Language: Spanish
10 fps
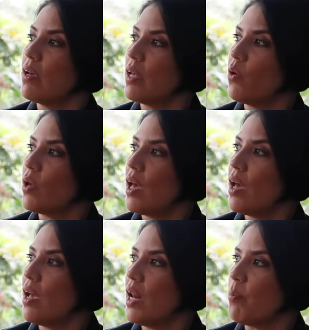Creo
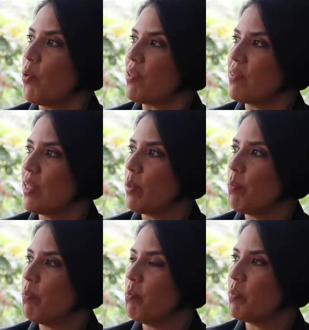que la poesía
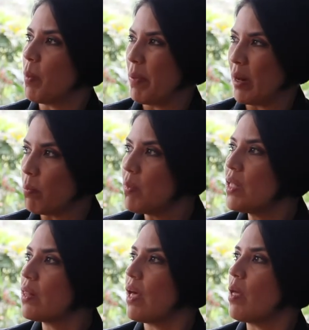te,
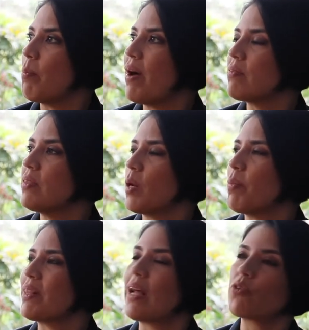permite además
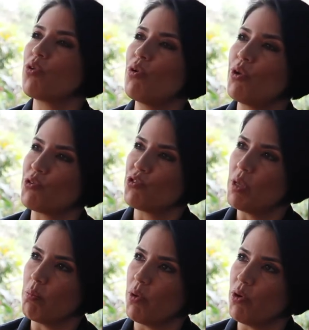interpretar todos los
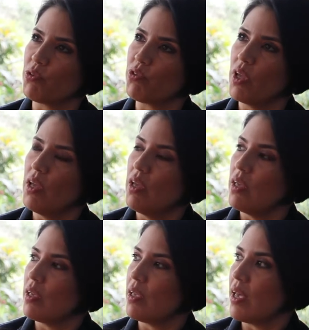símbolos,
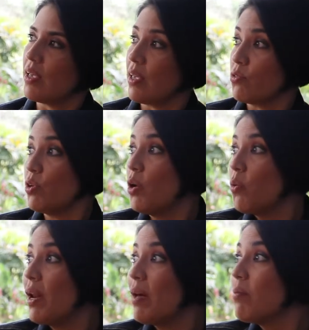que, que es una
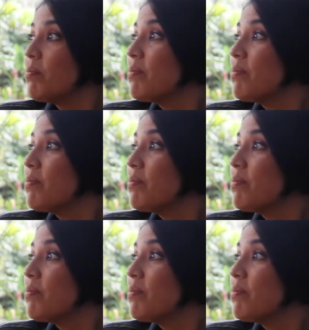novela